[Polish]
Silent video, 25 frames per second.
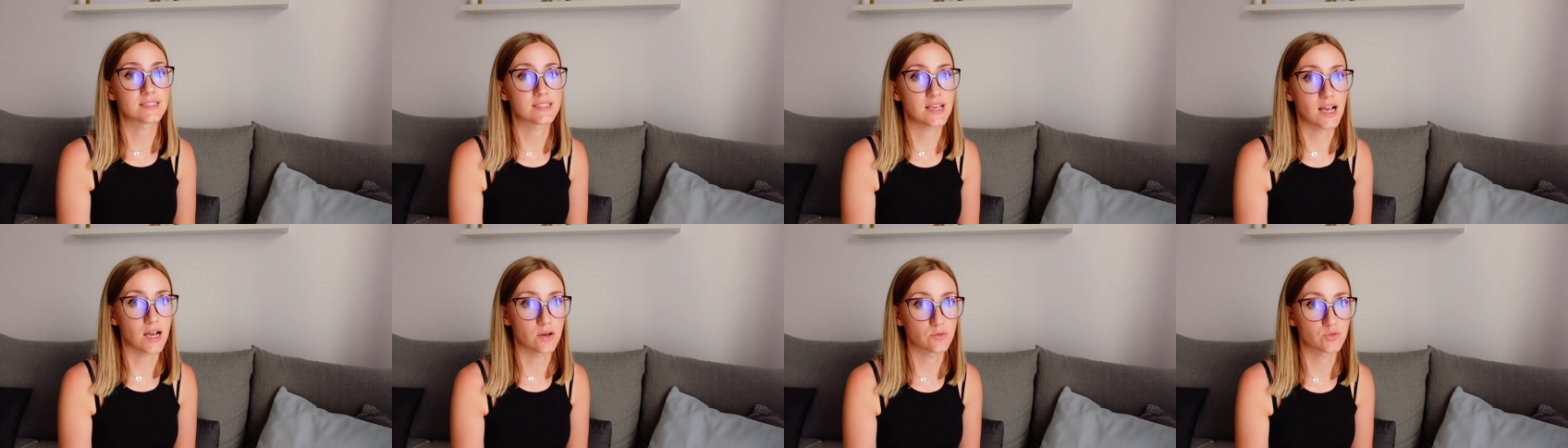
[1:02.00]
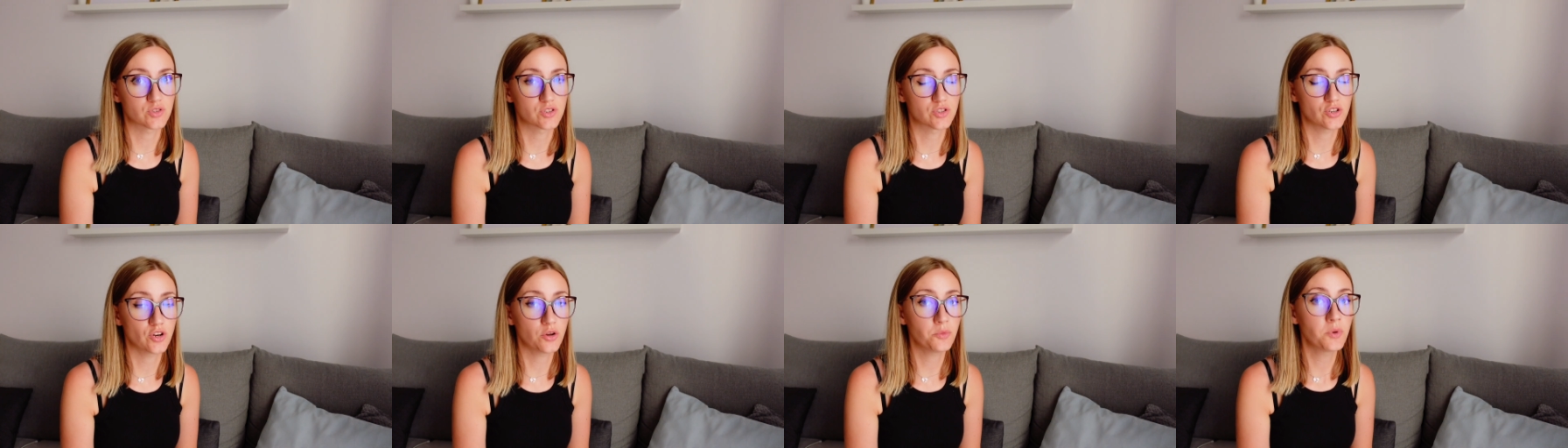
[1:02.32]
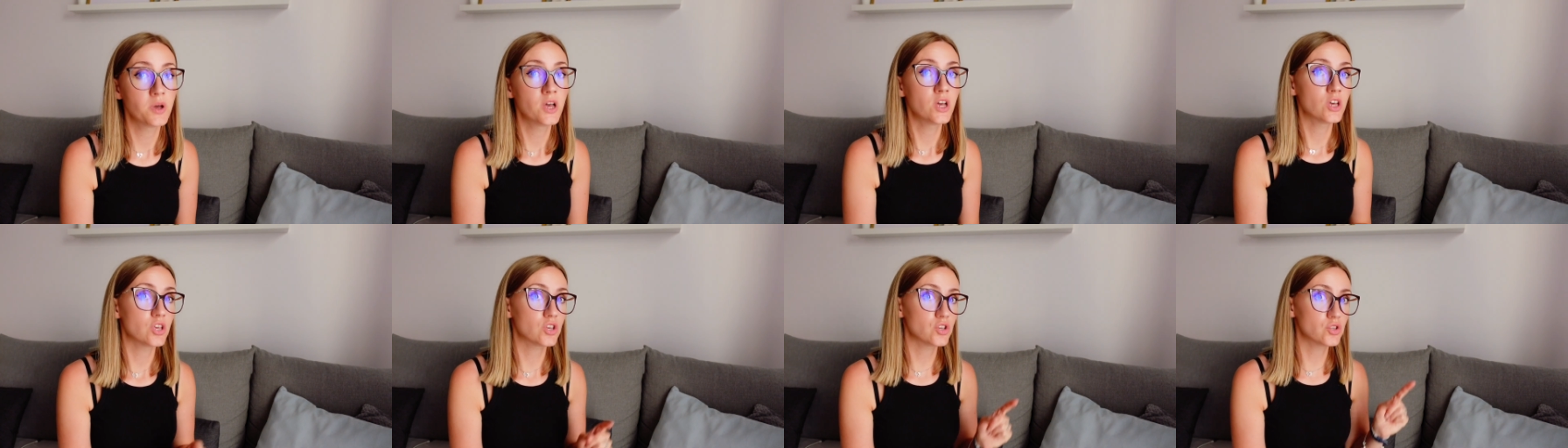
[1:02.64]
z Austrią
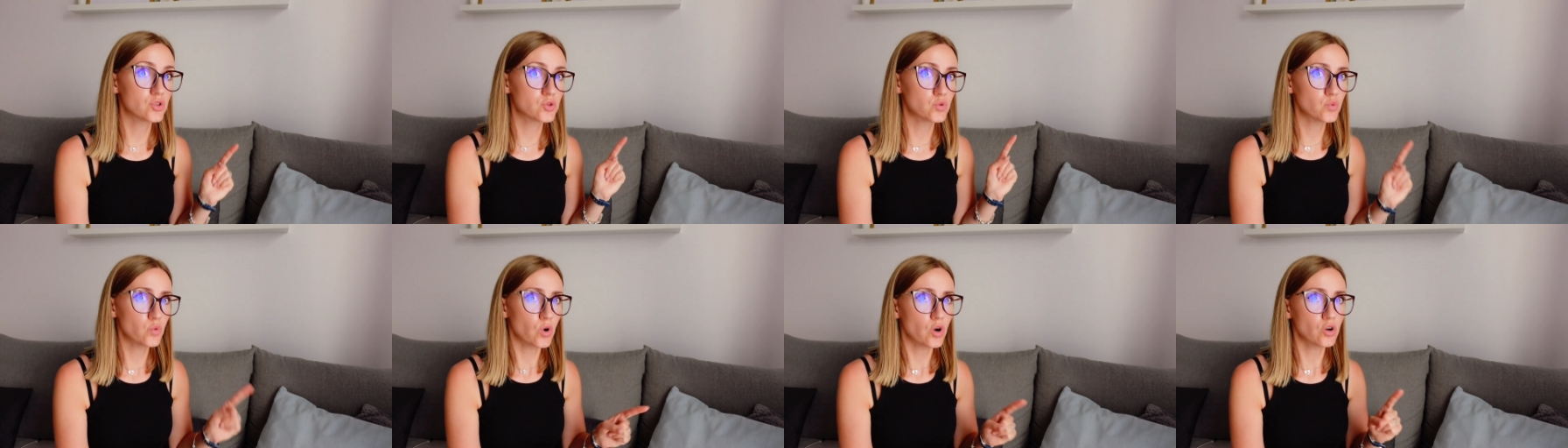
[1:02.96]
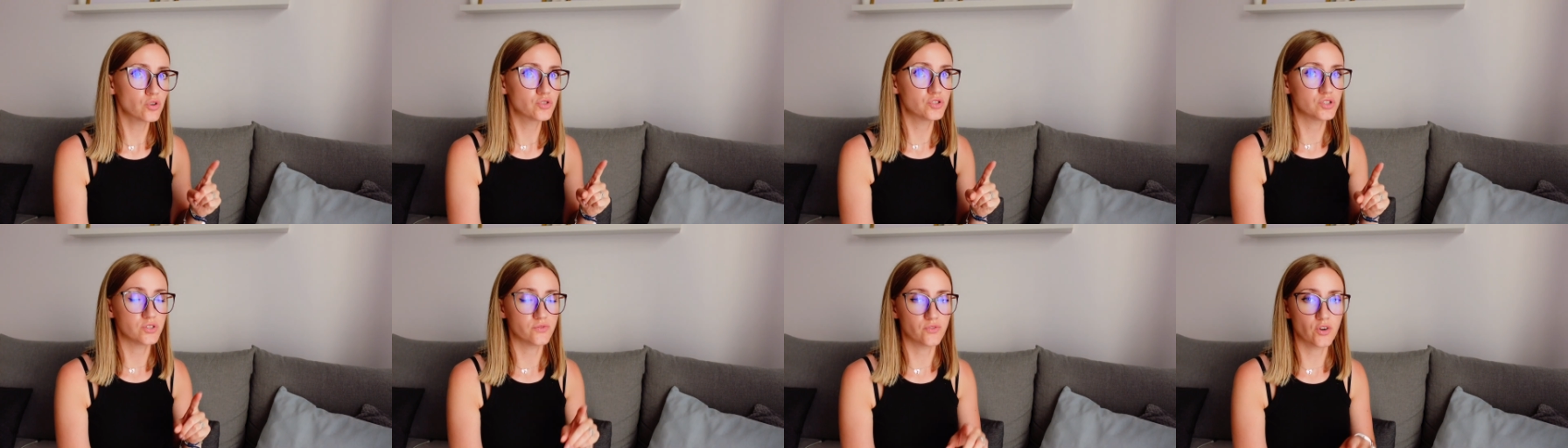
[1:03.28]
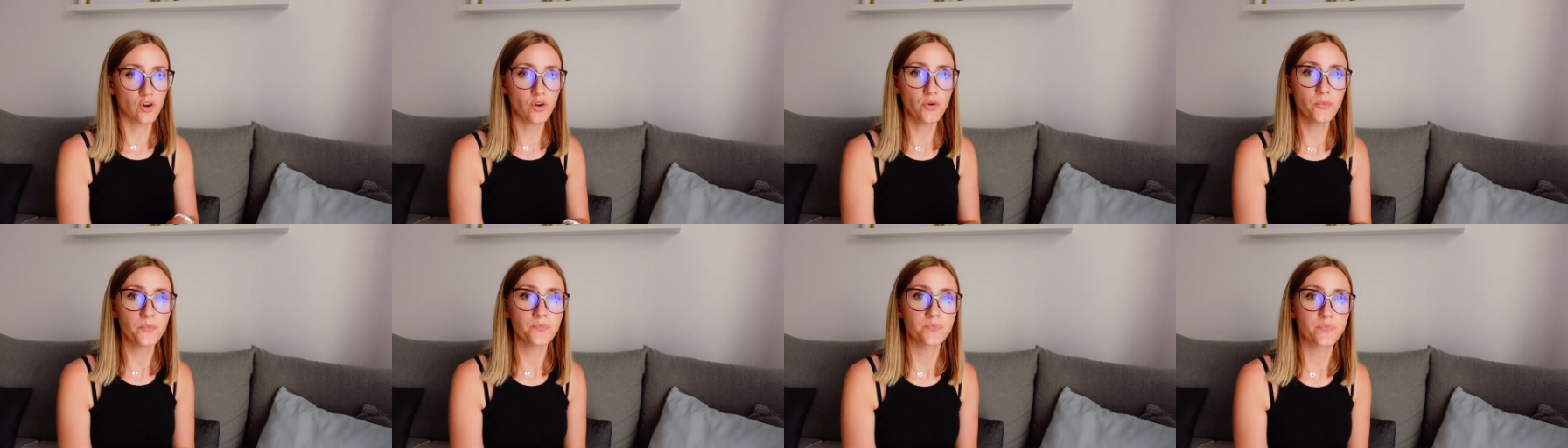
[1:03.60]
i tu o
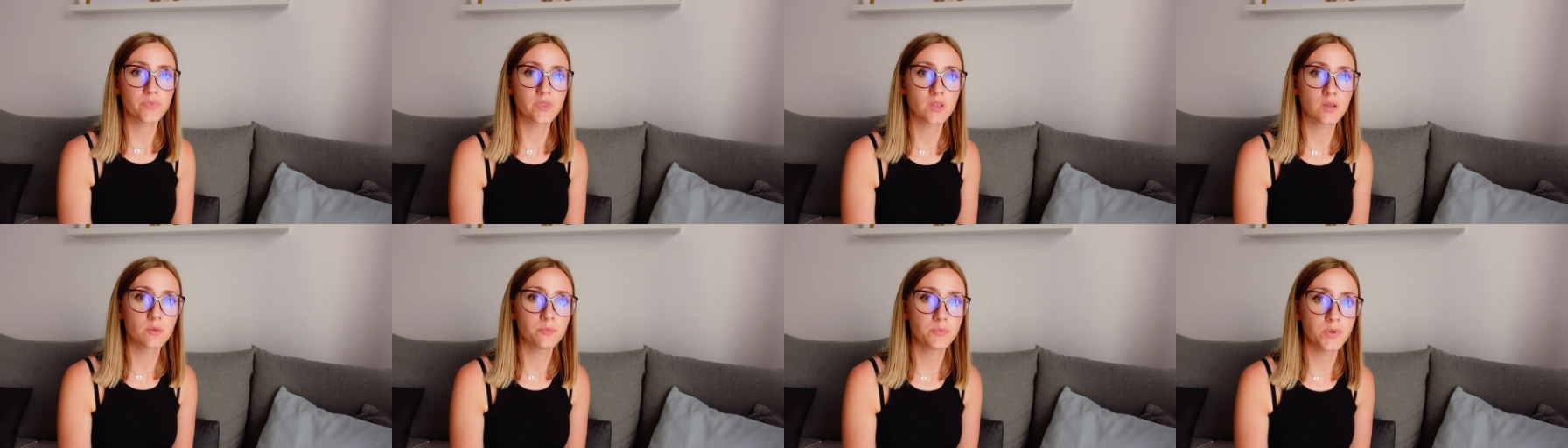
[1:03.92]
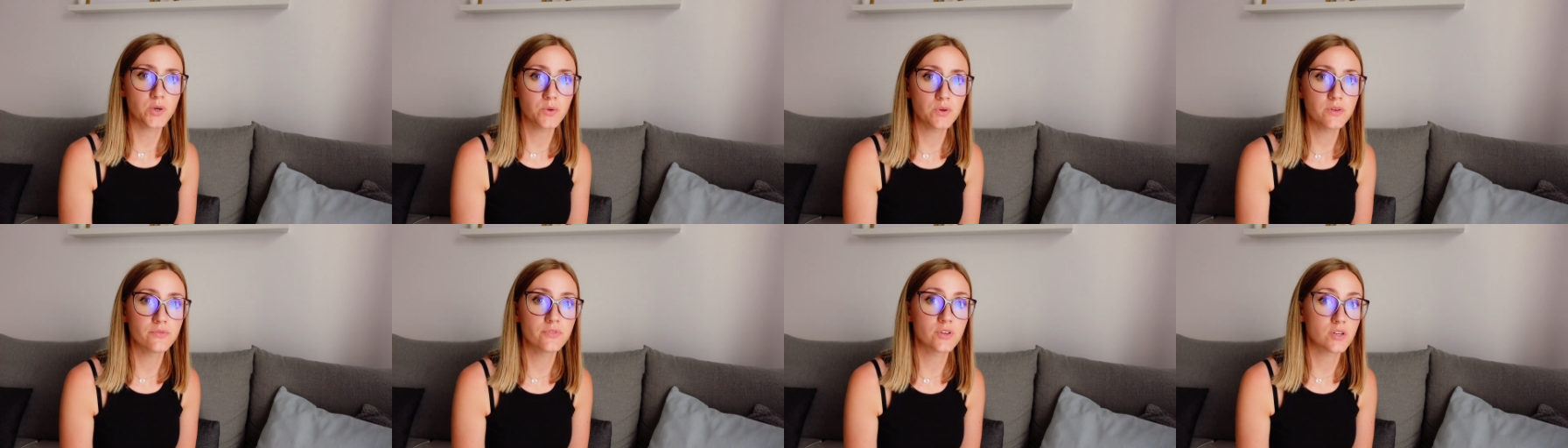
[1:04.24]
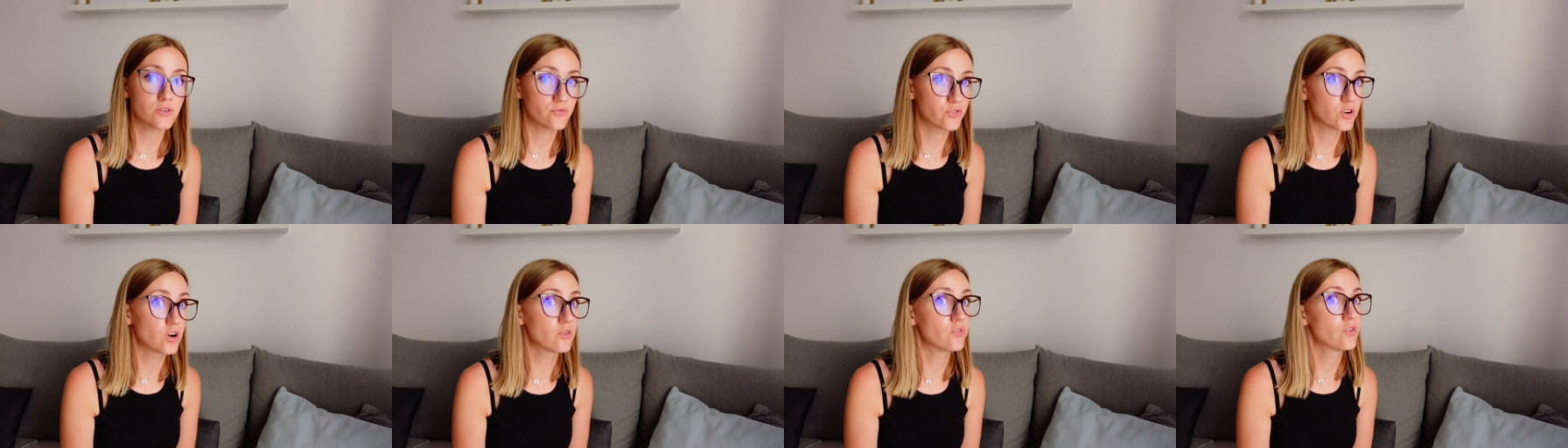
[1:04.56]
dziwo mm, były
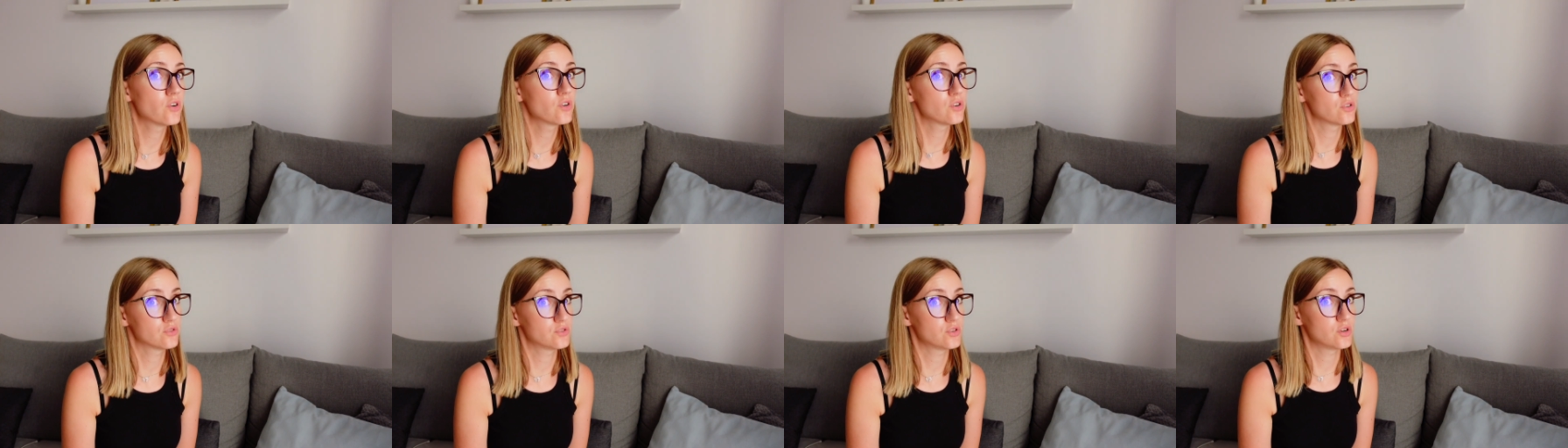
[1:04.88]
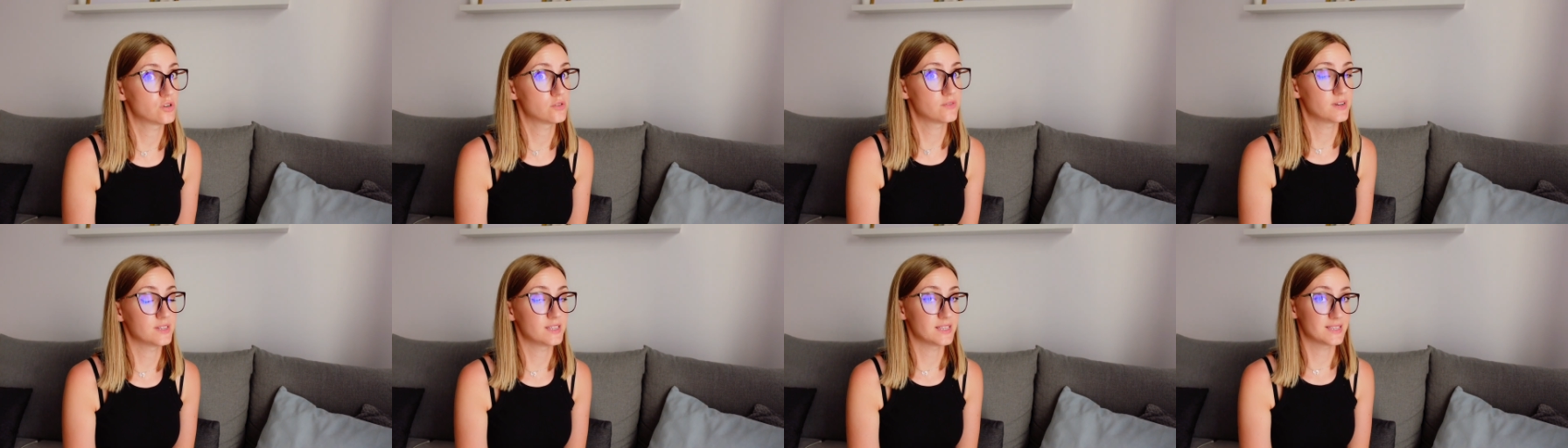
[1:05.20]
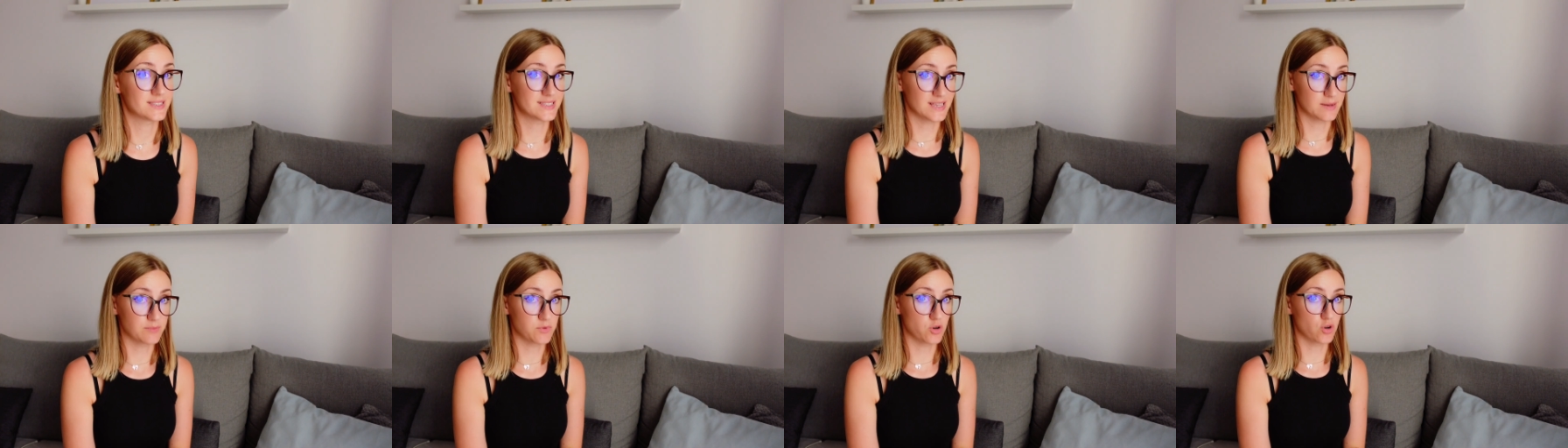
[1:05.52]
wyrywkowo kontrolowane
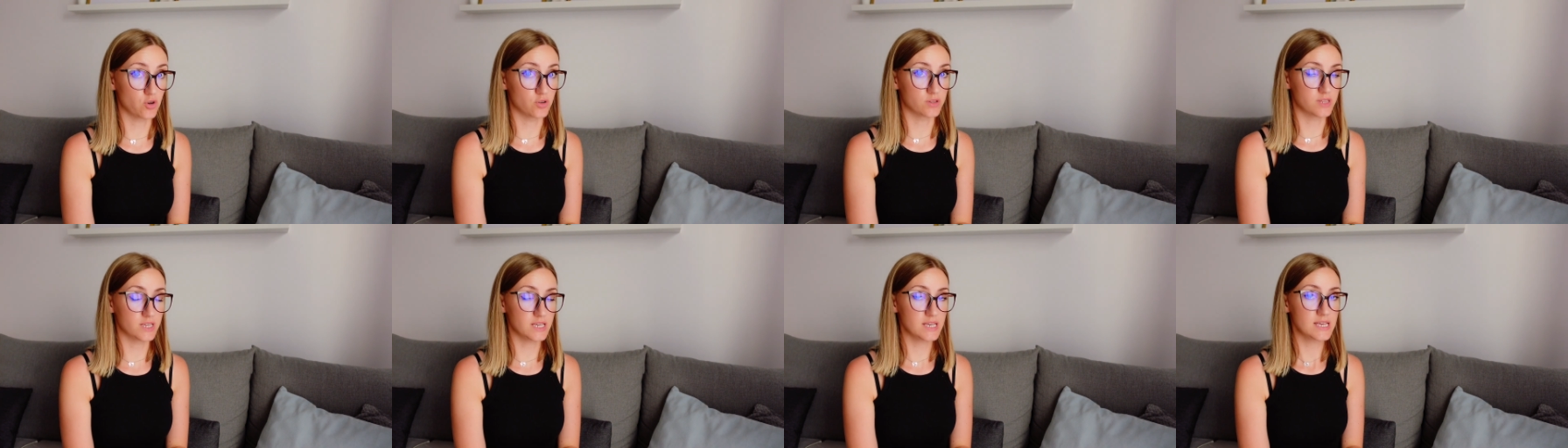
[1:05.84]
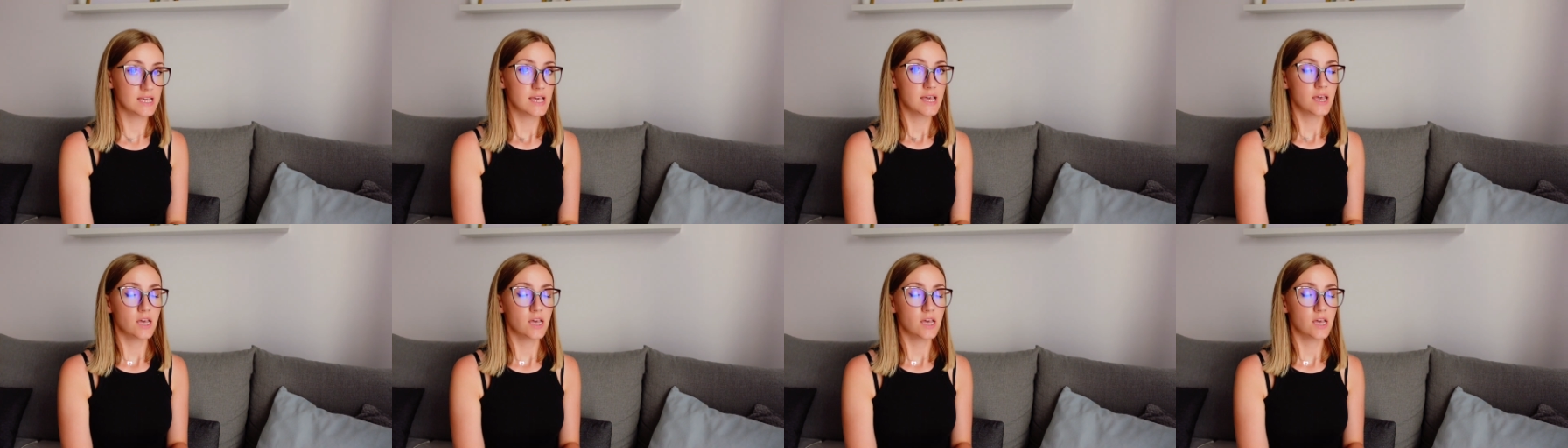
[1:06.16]
samochody.